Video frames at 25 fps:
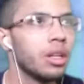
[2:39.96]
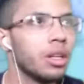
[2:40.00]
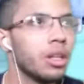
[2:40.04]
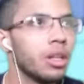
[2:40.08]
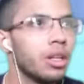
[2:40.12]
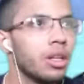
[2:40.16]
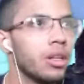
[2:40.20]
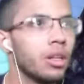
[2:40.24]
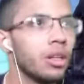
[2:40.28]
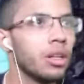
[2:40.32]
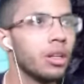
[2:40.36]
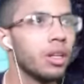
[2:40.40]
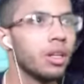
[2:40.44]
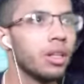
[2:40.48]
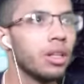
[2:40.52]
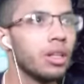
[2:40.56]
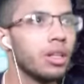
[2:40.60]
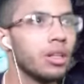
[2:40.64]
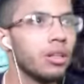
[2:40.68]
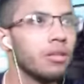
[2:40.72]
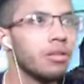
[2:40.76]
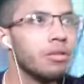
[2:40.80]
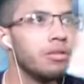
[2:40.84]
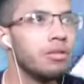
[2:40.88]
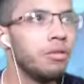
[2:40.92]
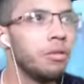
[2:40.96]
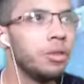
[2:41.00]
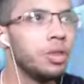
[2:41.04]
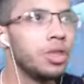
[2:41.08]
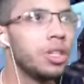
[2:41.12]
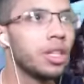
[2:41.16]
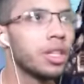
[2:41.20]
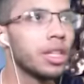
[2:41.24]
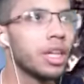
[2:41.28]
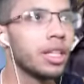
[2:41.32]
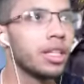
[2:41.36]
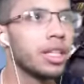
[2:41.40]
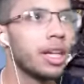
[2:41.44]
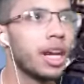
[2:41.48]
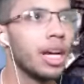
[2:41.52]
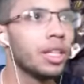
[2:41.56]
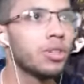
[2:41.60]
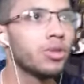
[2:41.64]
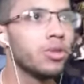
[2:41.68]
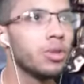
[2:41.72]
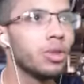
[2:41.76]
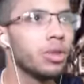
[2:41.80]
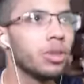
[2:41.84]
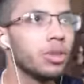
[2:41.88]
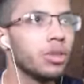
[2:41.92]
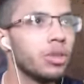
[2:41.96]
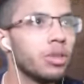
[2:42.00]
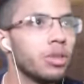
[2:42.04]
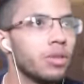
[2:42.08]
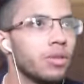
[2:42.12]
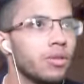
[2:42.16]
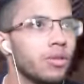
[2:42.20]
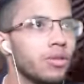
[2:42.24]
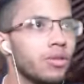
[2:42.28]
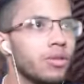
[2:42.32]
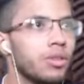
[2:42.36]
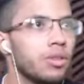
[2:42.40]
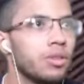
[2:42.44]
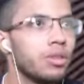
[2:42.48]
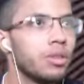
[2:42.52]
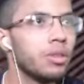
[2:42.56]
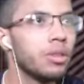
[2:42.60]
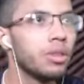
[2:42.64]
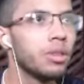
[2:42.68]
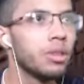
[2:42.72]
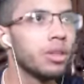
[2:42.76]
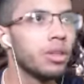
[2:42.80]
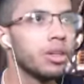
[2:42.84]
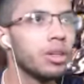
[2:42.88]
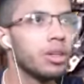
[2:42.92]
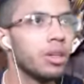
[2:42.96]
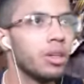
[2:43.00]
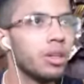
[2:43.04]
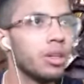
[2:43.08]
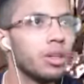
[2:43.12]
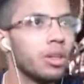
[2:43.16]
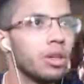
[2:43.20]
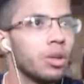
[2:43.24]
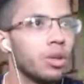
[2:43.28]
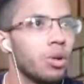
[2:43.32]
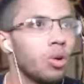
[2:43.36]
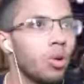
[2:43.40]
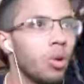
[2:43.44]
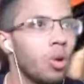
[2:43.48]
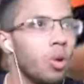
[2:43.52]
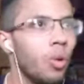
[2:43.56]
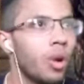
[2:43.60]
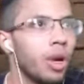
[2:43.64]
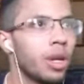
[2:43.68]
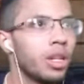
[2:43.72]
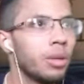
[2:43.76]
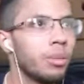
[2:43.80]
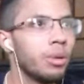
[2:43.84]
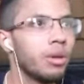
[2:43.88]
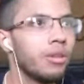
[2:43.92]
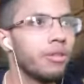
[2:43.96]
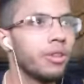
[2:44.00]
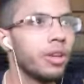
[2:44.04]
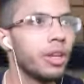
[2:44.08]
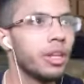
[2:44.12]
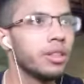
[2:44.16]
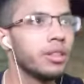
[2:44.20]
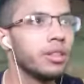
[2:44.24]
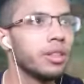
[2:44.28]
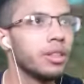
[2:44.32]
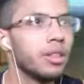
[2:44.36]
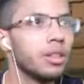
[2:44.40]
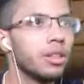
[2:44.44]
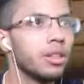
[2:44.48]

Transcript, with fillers: Hey, essas são minhas redes sociais. Atrás, Caso queira me conhecer melhor, elas estarão Agora aqui na, na descrição,